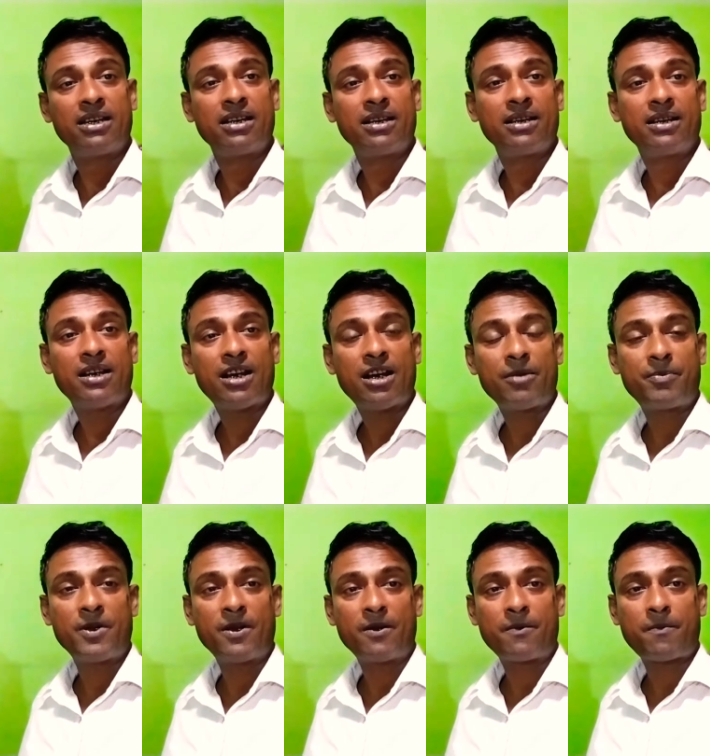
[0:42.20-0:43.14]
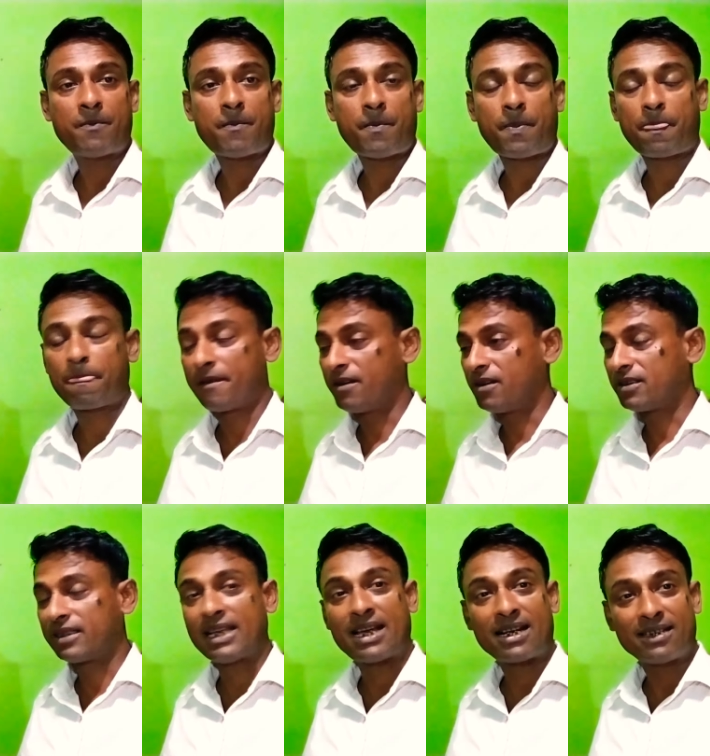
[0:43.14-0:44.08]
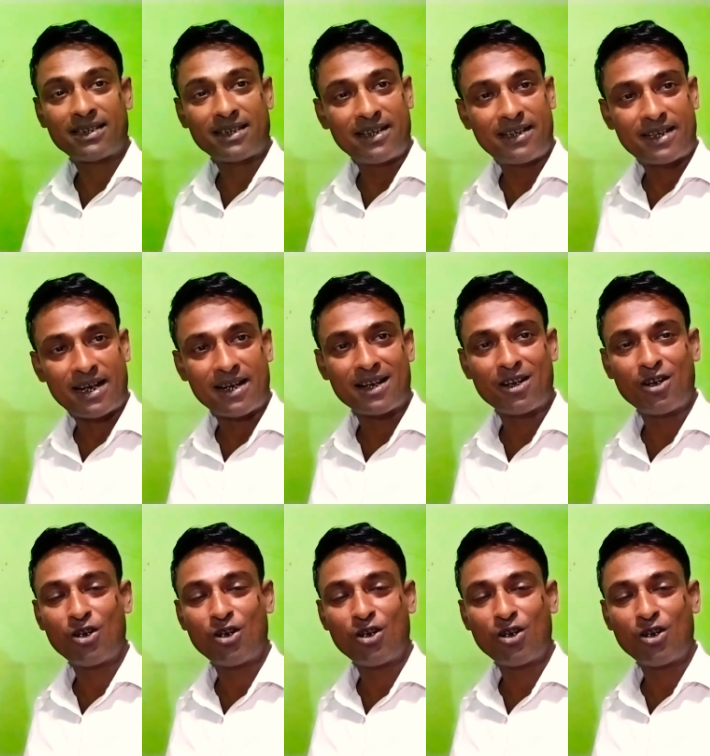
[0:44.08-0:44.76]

আপনার তাড়াতাড়ি ঠান্ডা হবে